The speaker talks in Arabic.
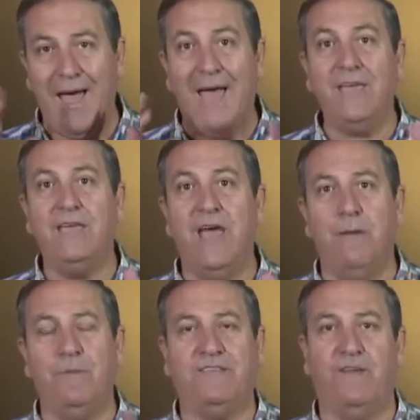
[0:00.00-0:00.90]
اي
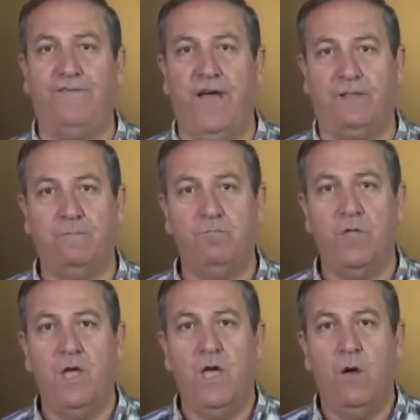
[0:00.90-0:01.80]
مسافات
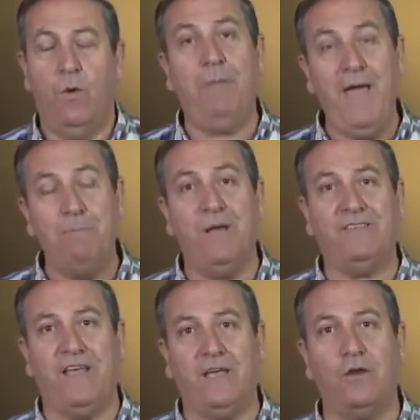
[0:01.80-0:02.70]
وانا بحب
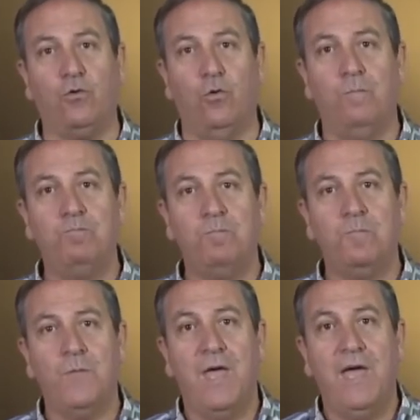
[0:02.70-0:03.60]
اذكركم
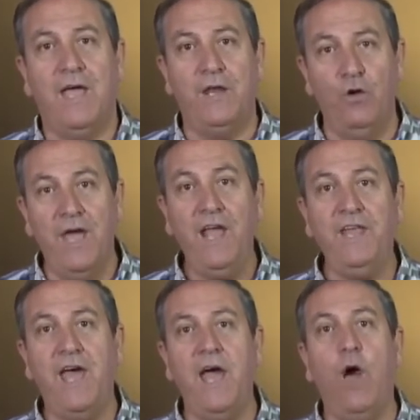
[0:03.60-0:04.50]
انه
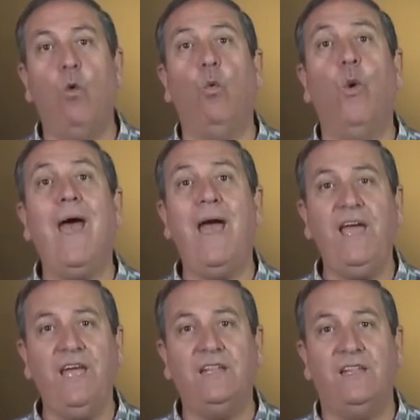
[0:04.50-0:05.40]
احنا
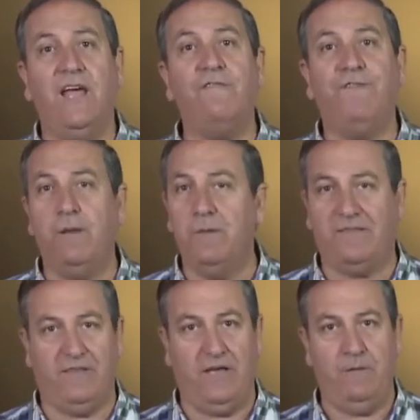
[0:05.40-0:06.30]
واحد في
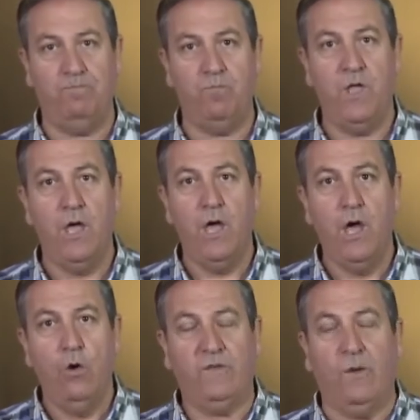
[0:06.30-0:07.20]
المسيح
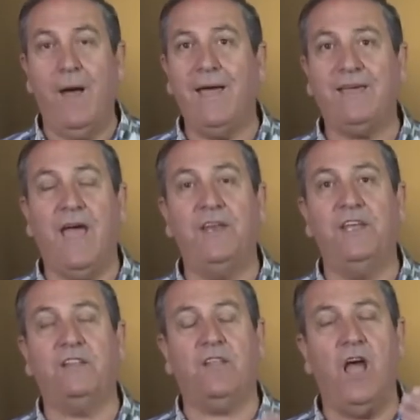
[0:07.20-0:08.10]
سواء كان
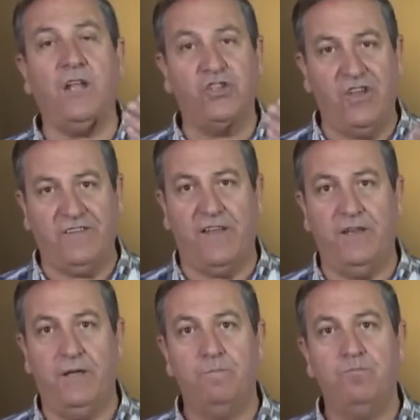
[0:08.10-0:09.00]
اضطهاد
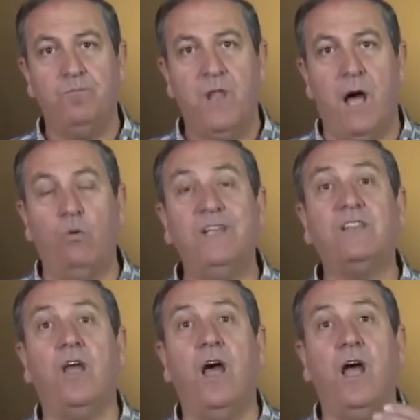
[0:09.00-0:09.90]
جسدي او
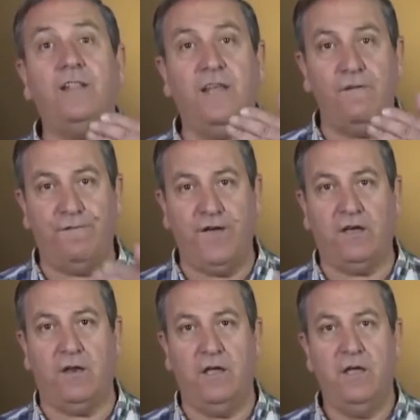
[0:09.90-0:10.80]
اضطهاد فكري